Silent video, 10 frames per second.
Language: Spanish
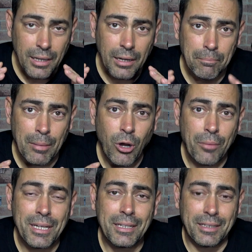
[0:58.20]
Vamos a
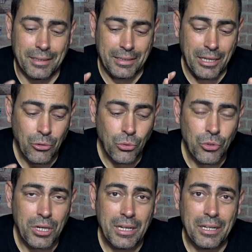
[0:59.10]
ver qué
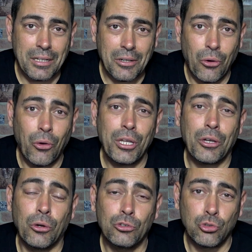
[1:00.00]
ocurre
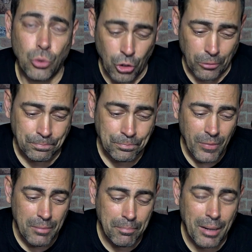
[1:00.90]
hoy con su clon.
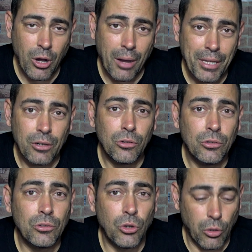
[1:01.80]
Vamos a
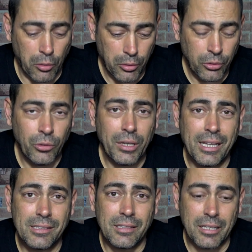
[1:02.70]
verlo los dos,
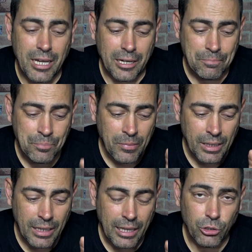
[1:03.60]
enseñar
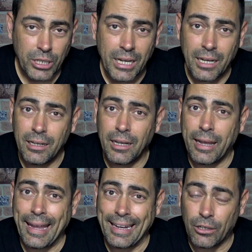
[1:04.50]
el original,
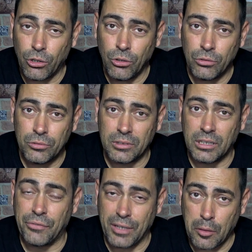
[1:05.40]
el clon,
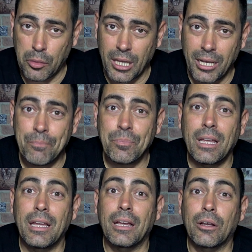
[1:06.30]
diferencia,
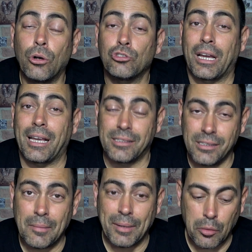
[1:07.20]
eh, cosas que sí
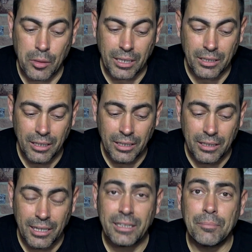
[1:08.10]
se parecen
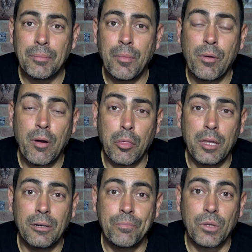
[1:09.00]
y también vamos a
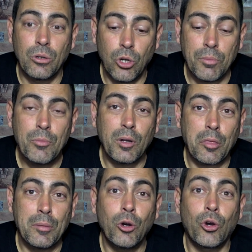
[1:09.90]
hacer lo mismo que
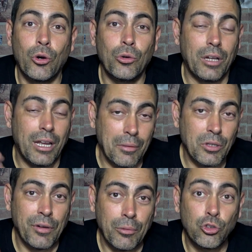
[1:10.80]
hicimos con el
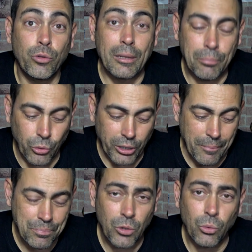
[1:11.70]
vídeo famoso del
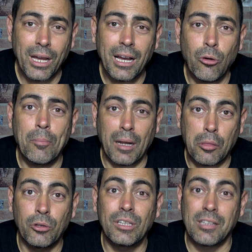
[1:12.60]
Purge, una
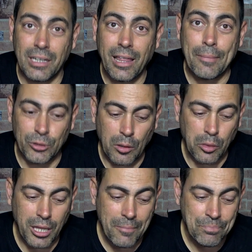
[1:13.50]
comparación de salida de
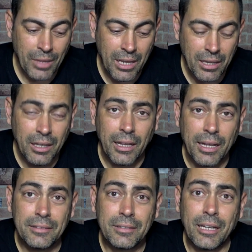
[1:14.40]
potencia
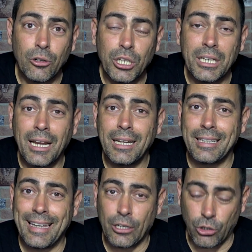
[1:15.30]
entre el original
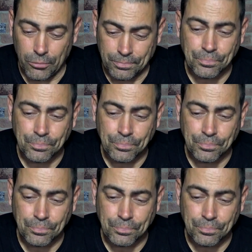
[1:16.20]
y el clon.